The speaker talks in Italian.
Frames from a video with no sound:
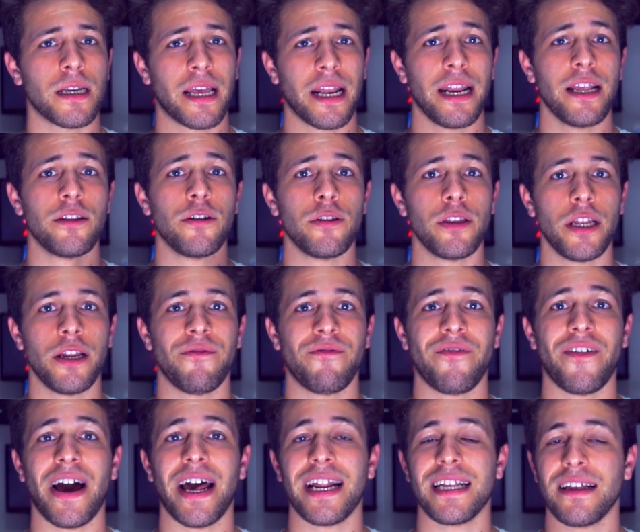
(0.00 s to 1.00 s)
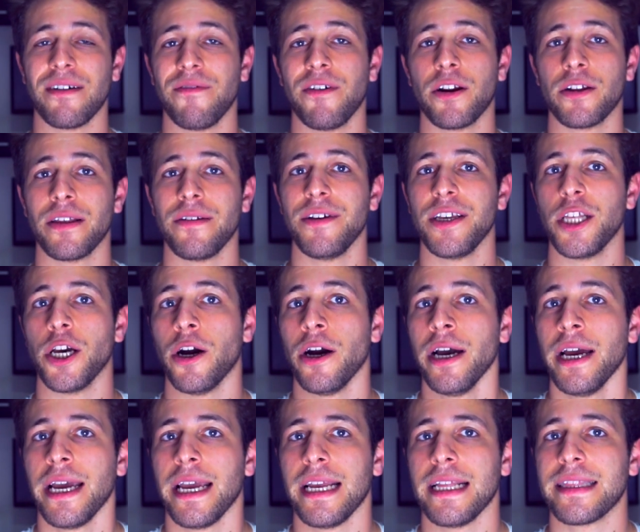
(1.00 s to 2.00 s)
credo di fare davvero dei video
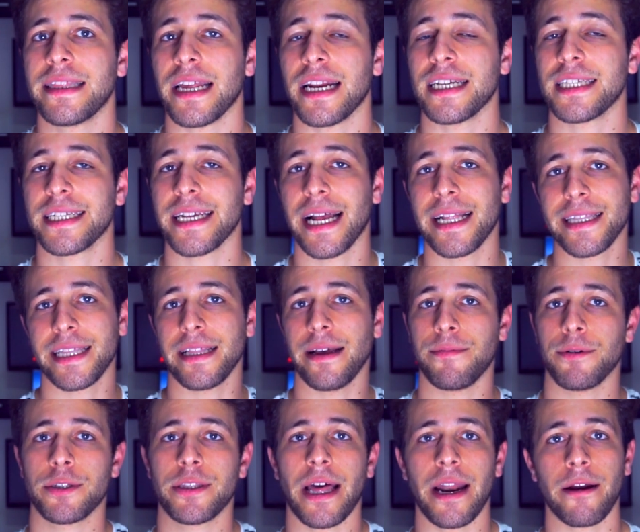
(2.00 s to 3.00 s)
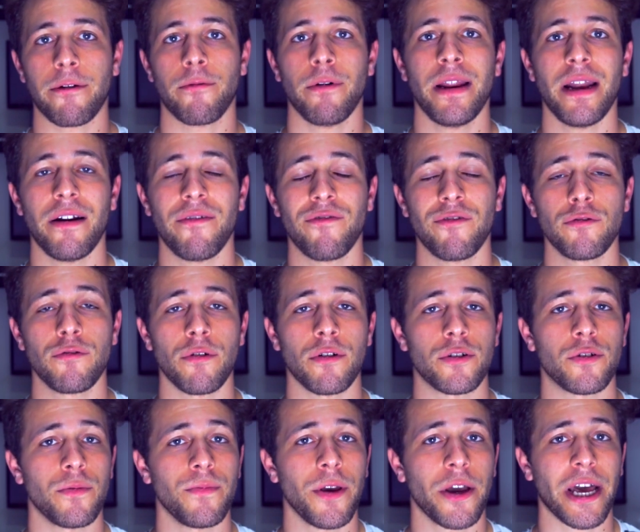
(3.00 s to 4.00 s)
interessanti da portare qui nel
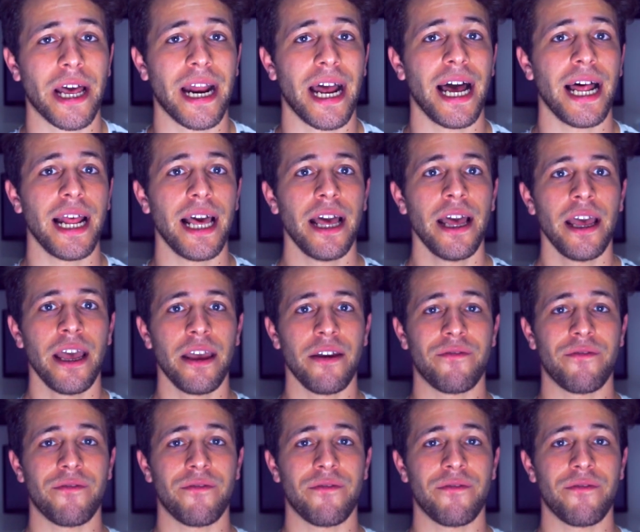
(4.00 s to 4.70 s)
futuro sul mio canale